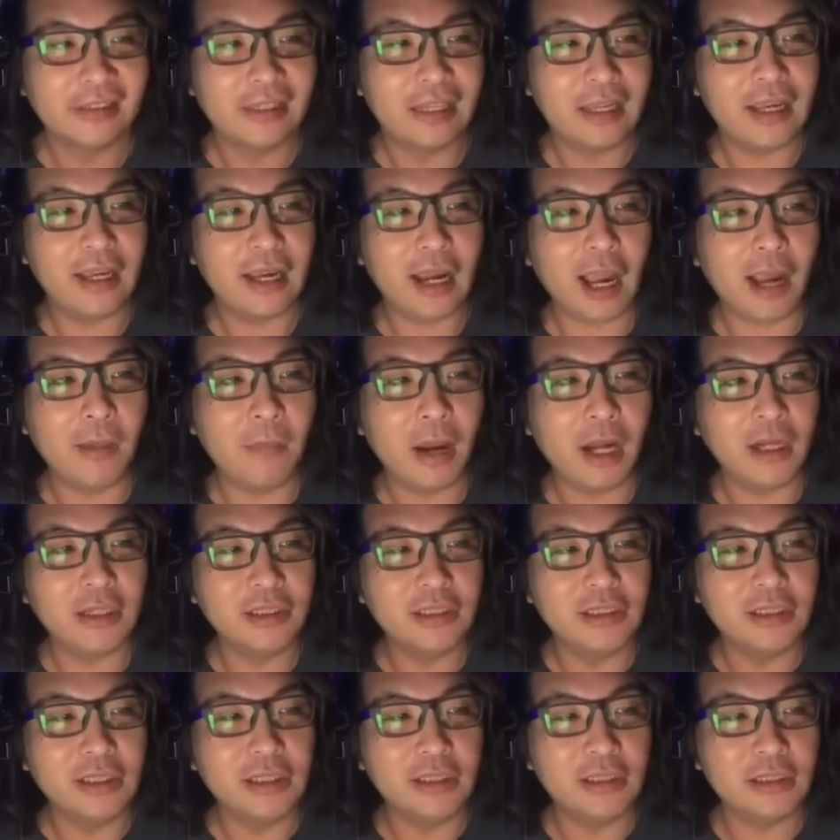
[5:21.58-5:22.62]
え、あま
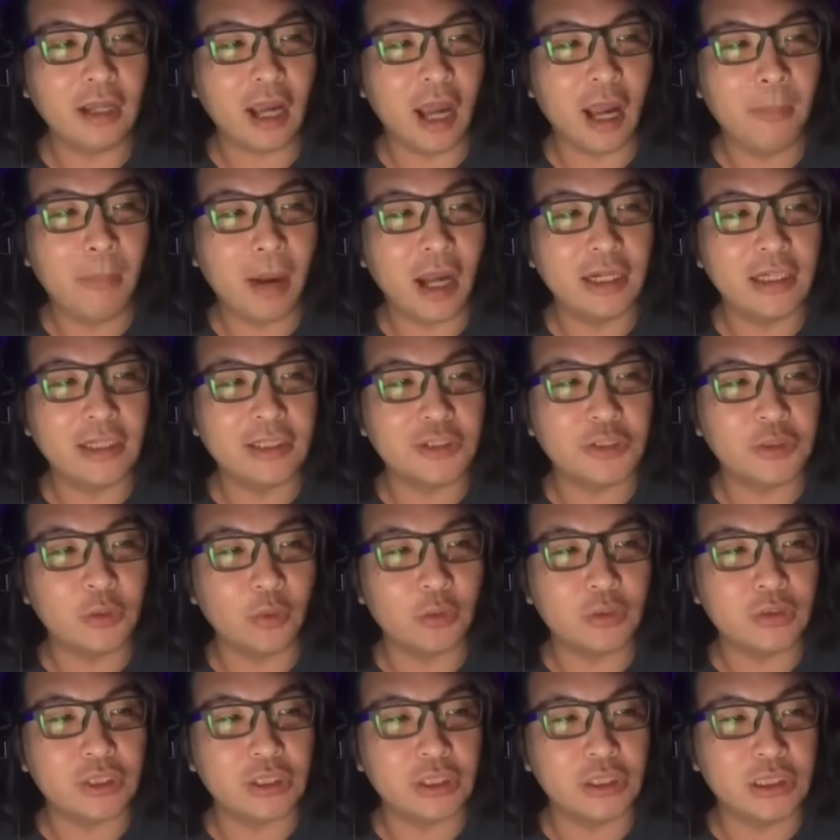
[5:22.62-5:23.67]
りに、あまり
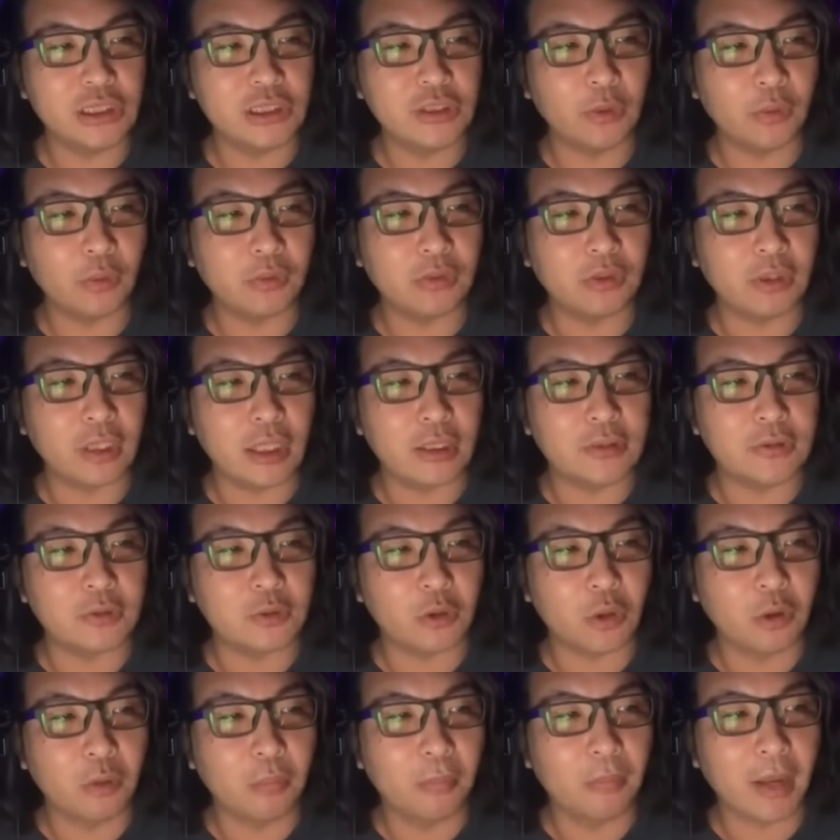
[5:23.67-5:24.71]
調子に乗ってる
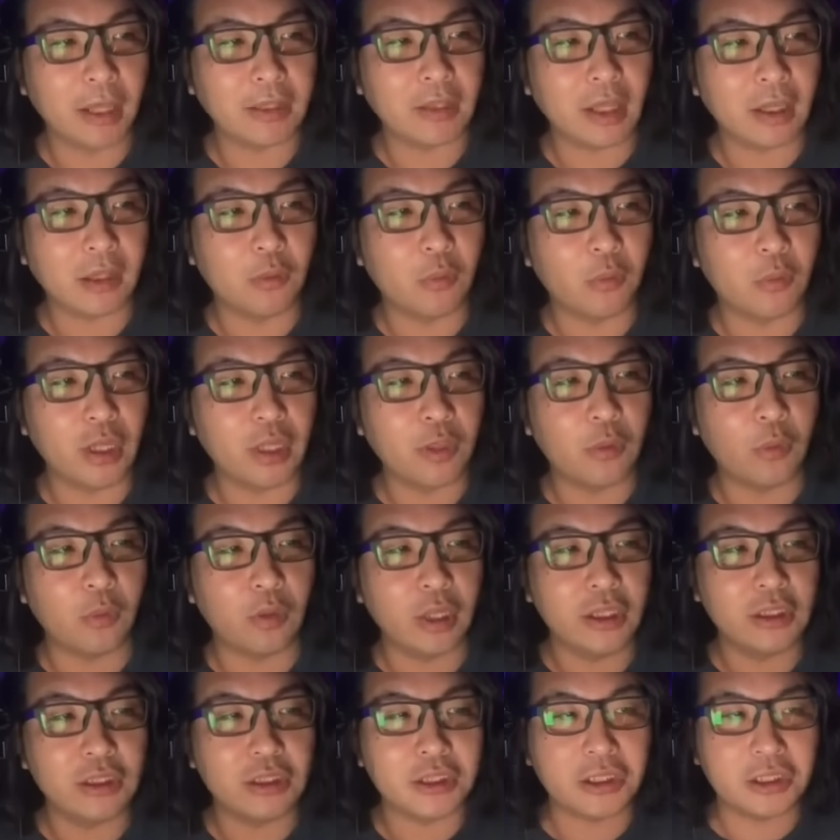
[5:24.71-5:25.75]
と、またこれこ
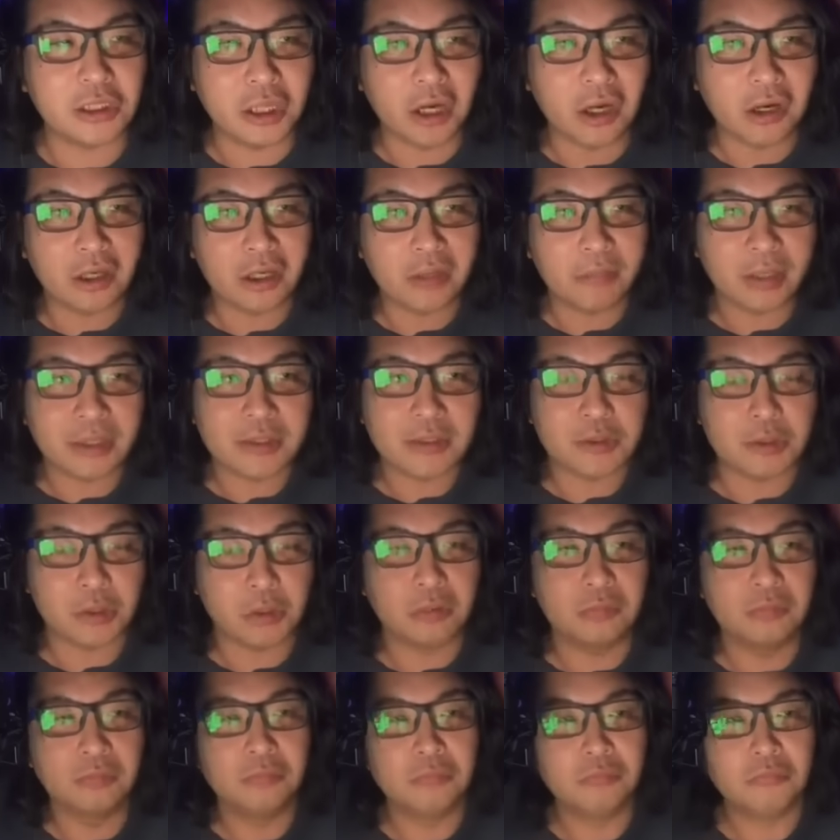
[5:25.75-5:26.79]
れに嫌われますよ。